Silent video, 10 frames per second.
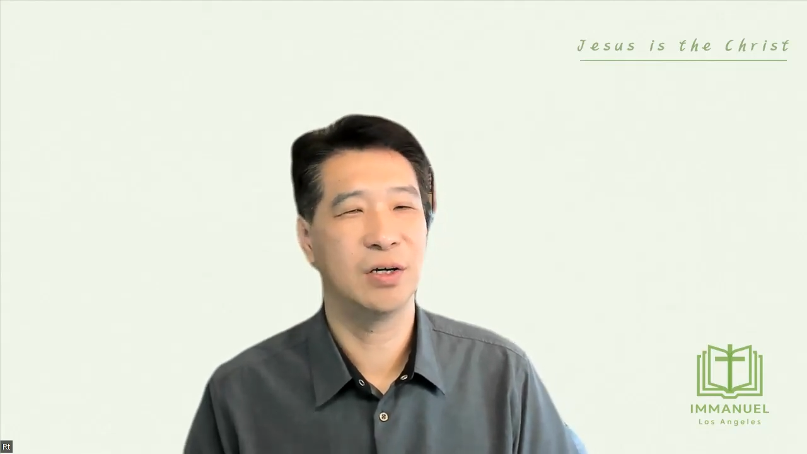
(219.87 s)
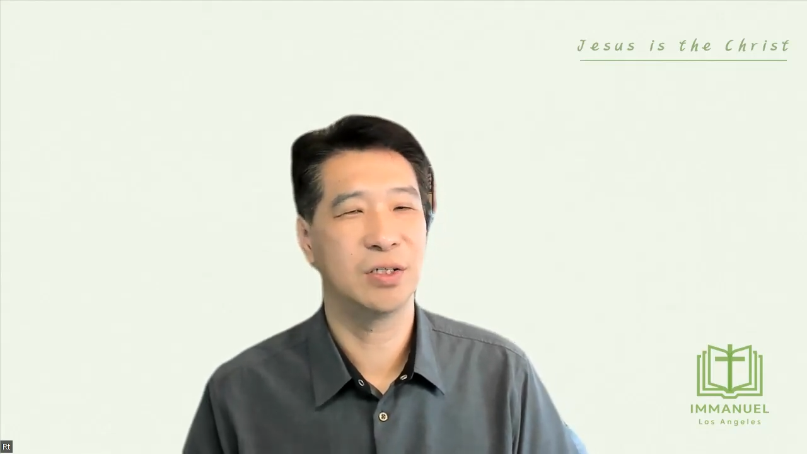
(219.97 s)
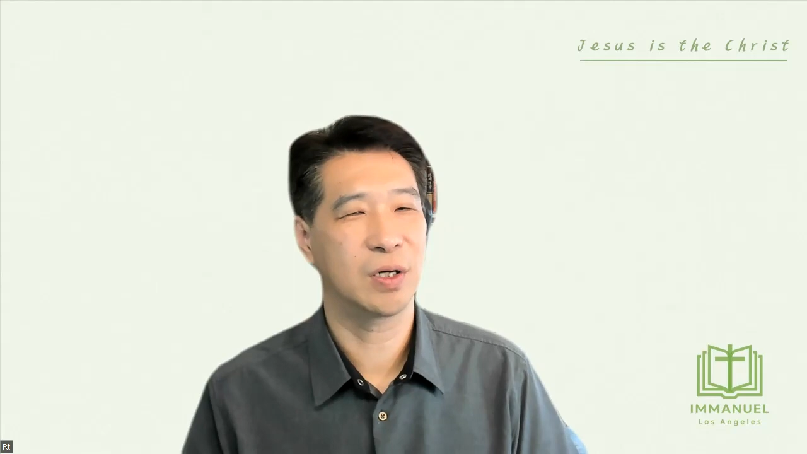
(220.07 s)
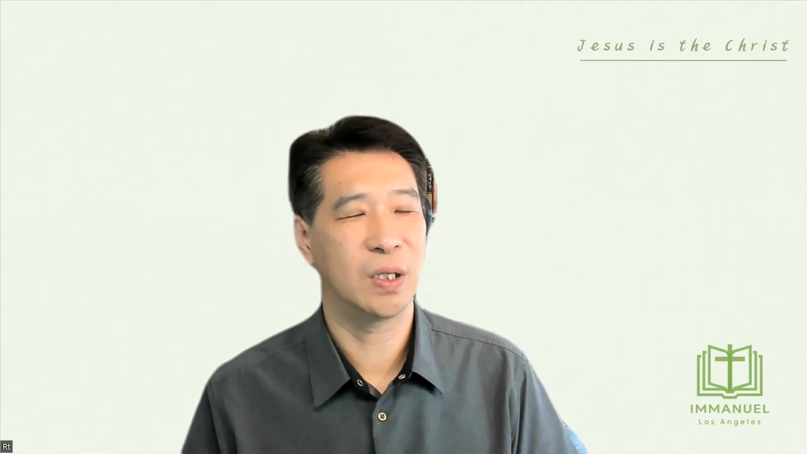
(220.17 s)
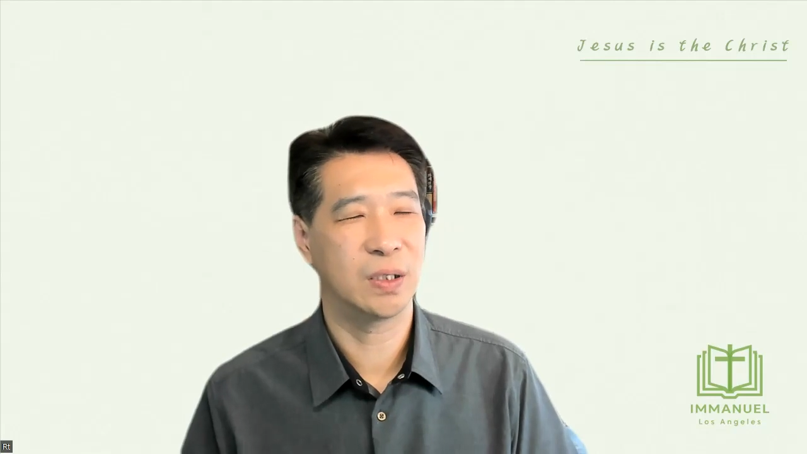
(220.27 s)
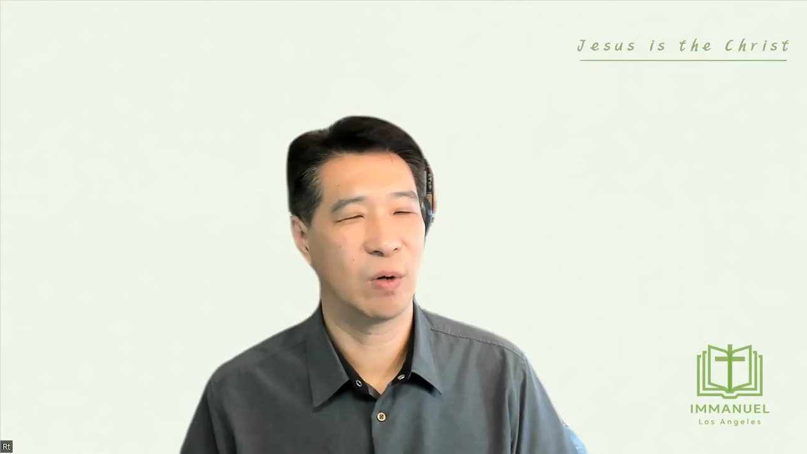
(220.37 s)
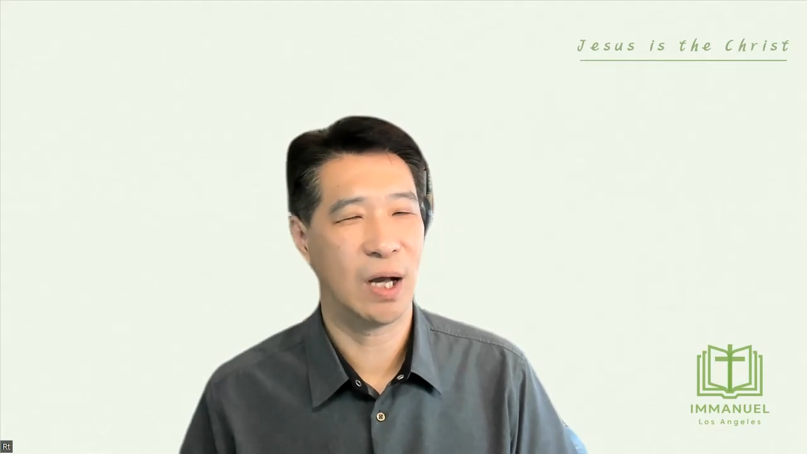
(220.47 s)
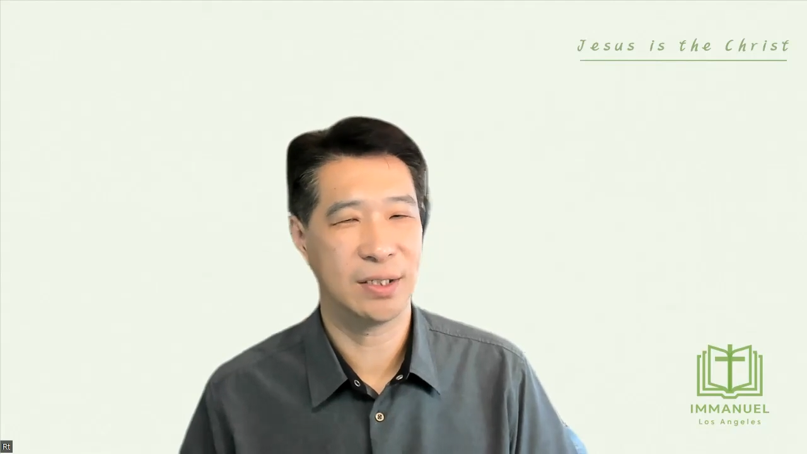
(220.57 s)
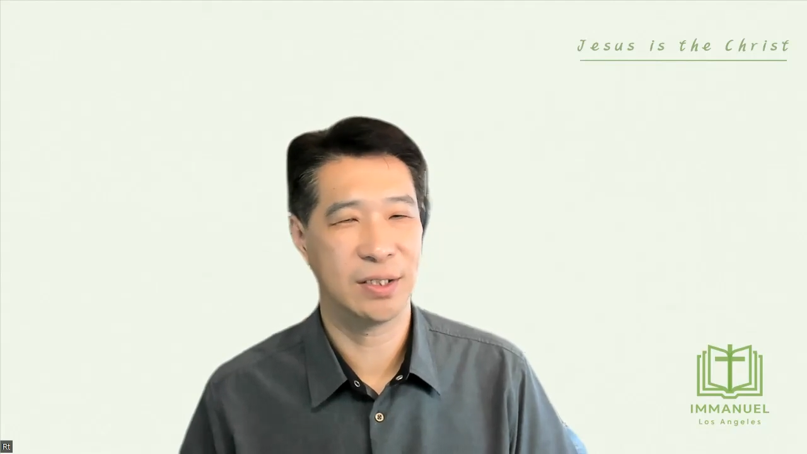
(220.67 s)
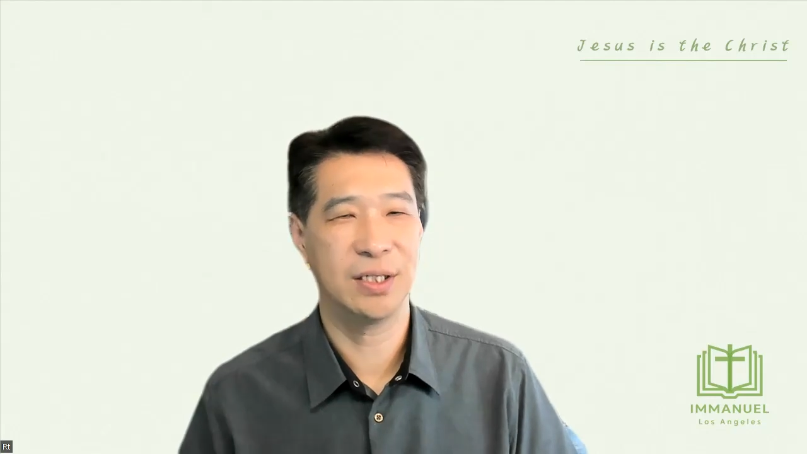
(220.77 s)
되어져 가는
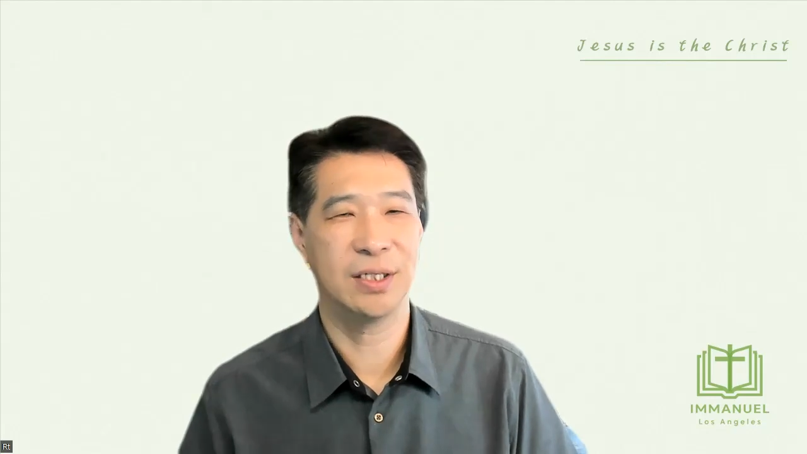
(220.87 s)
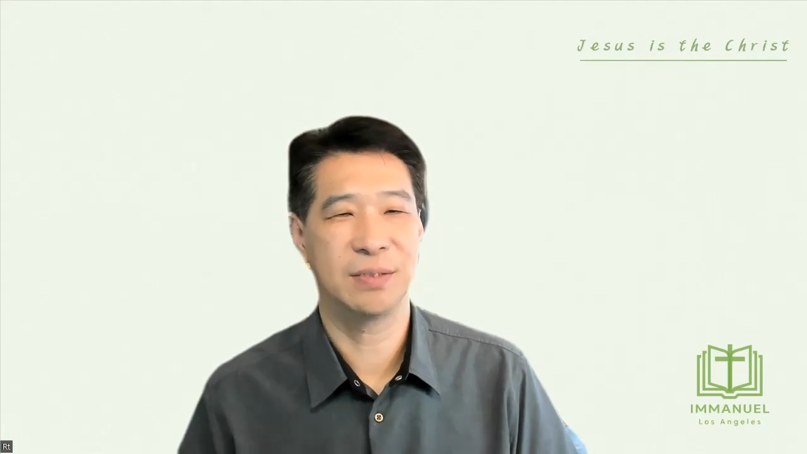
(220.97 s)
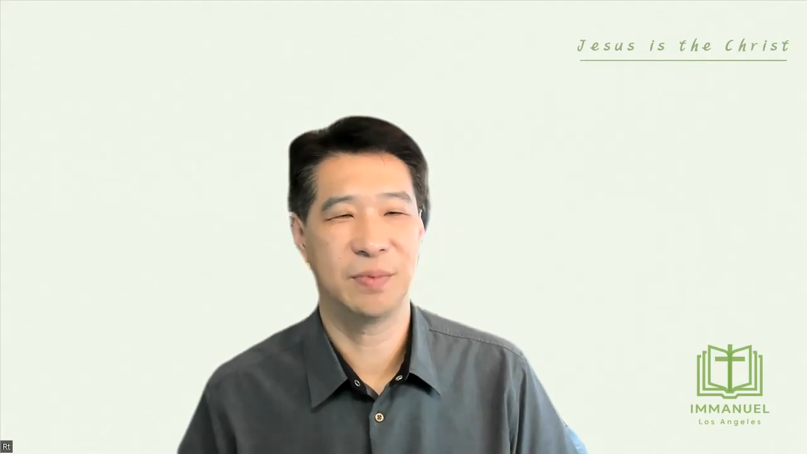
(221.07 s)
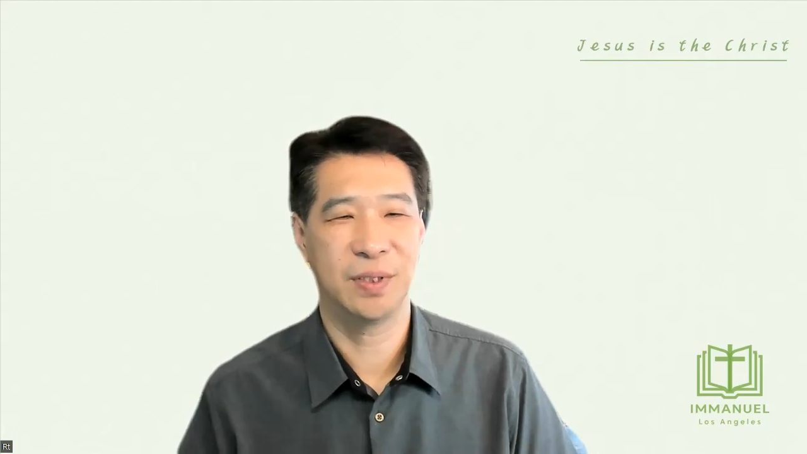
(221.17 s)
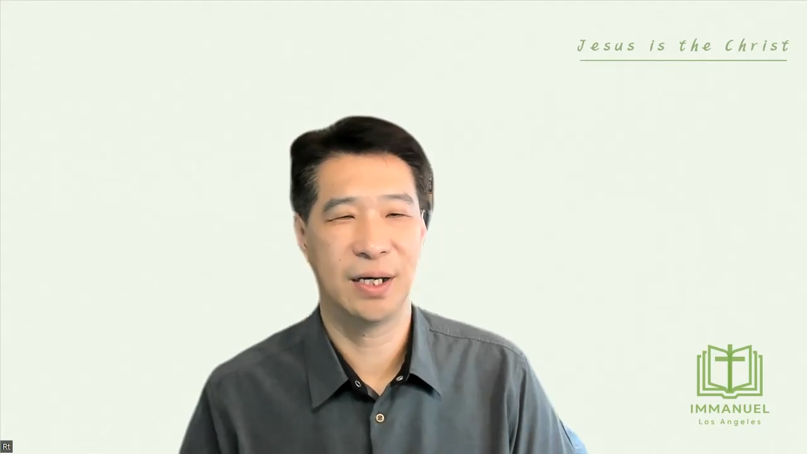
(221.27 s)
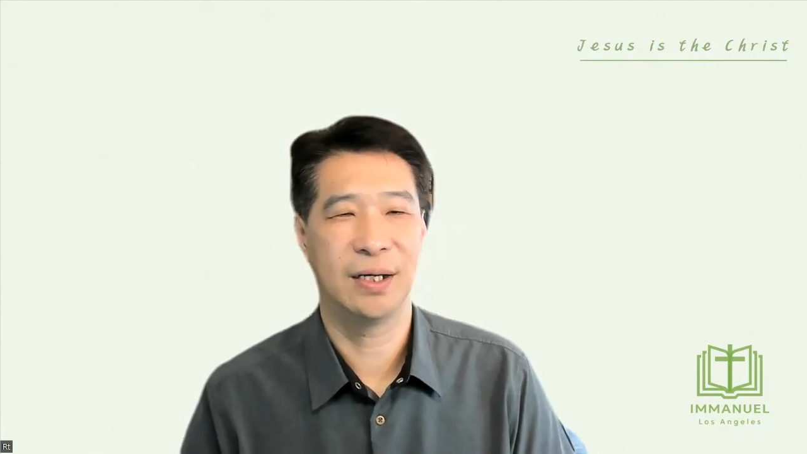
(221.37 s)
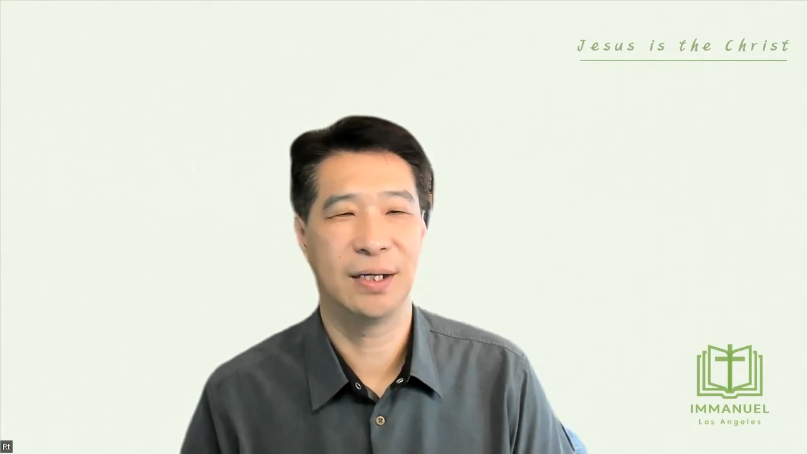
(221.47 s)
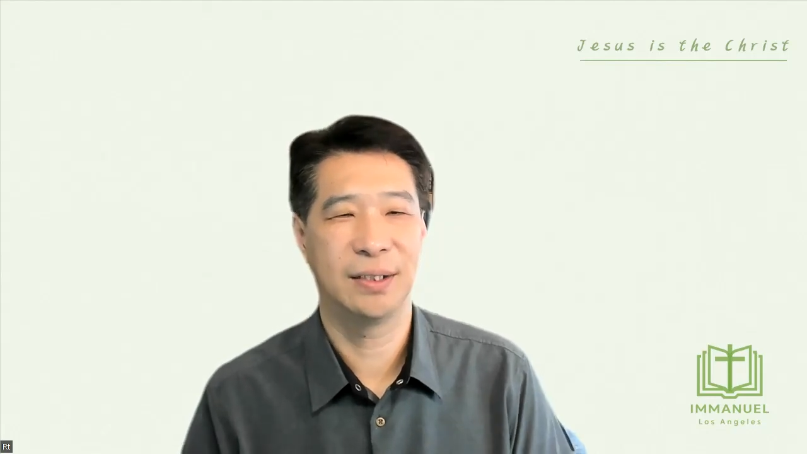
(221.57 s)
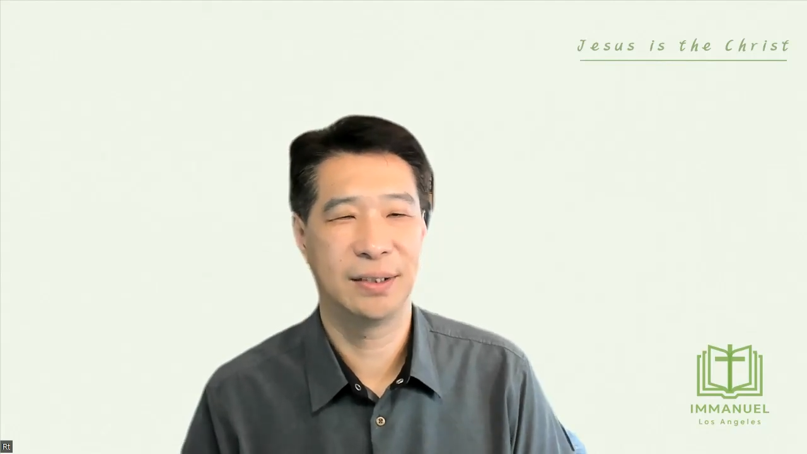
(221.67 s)
과정이 있습니다.